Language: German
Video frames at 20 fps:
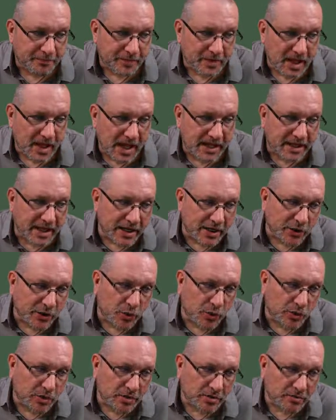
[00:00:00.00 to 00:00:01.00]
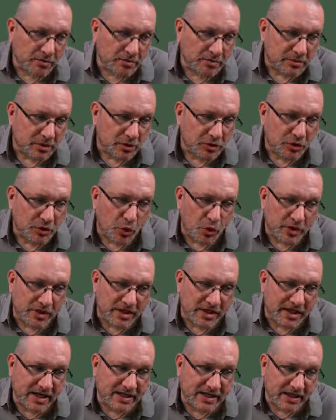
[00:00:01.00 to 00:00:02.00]
Er ging nun und holte
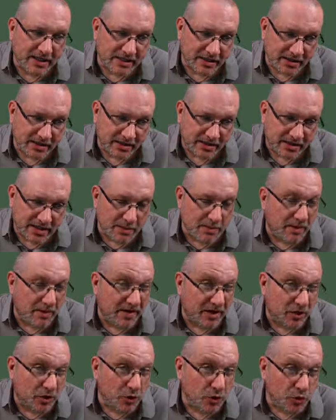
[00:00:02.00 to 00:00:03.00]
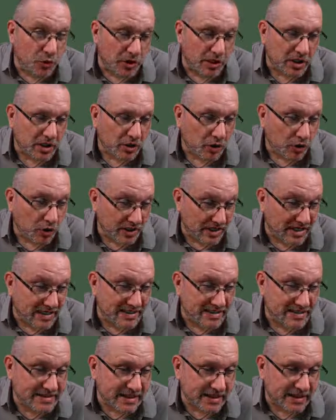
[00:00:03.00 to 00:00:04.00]
die dritte, die aber war klug und
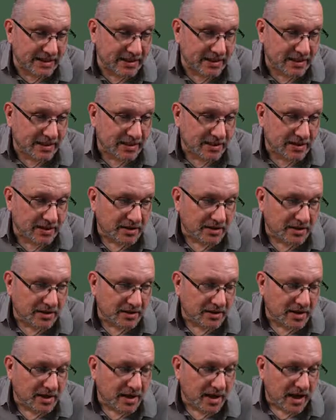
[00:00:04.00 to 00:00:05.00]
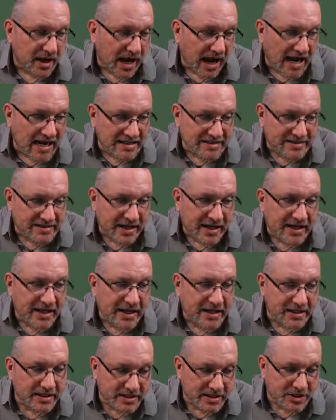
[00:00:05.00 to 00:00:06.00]
listig. Als er
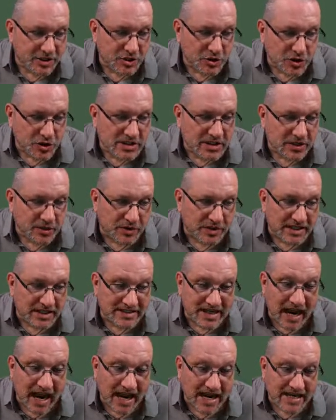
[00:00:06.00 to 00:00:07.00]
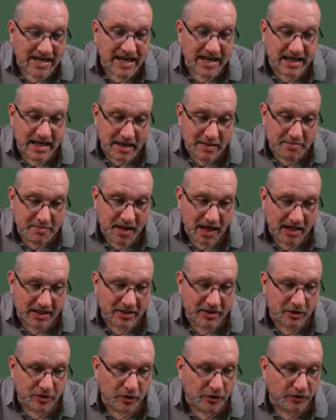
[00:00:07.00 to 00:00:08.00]
ihr die Schlüssel und das Ei gegeben
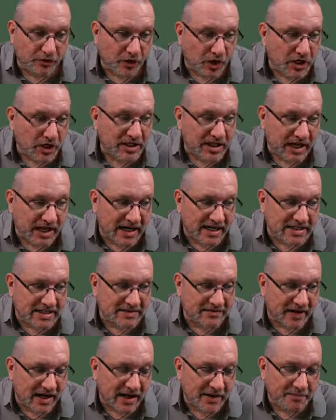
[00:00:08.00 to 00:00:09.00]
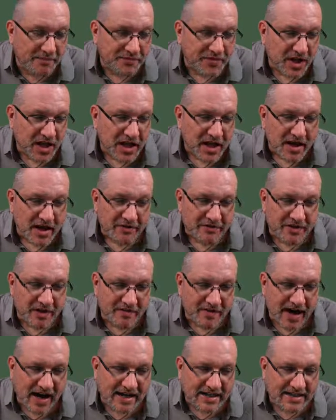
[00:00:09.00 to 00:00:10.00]
hatte und fortgereist war,
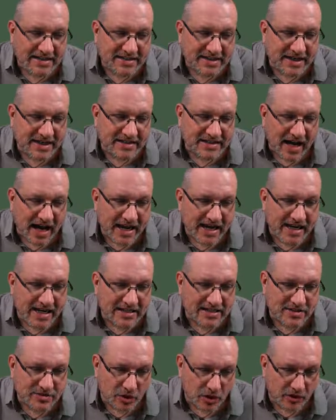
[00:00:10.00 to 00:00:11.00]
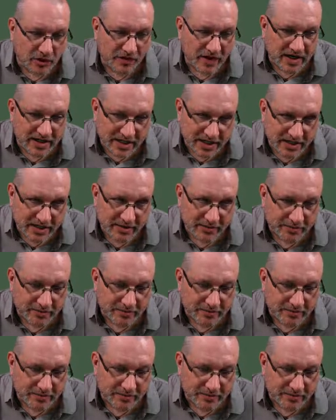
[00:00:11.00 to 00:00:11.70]
verwahrte sie das Ei erst sorgfältig,